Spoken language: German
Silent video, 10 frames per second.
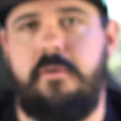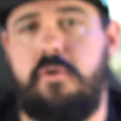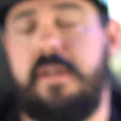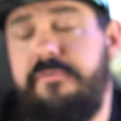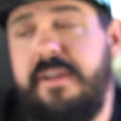
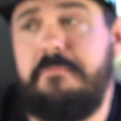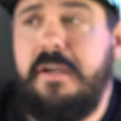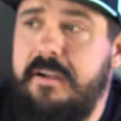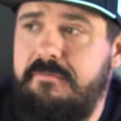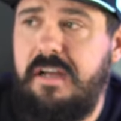Und dann fängt man
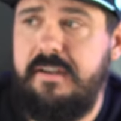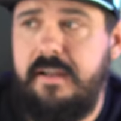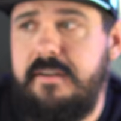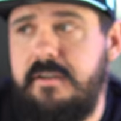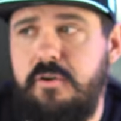irgendwann
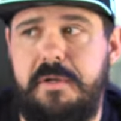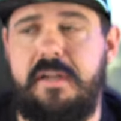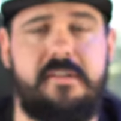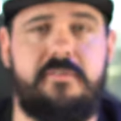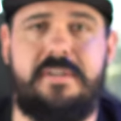an, darüber
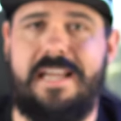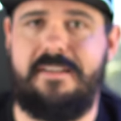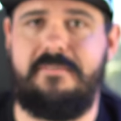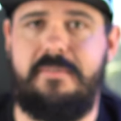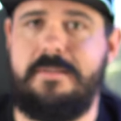nachzudenken,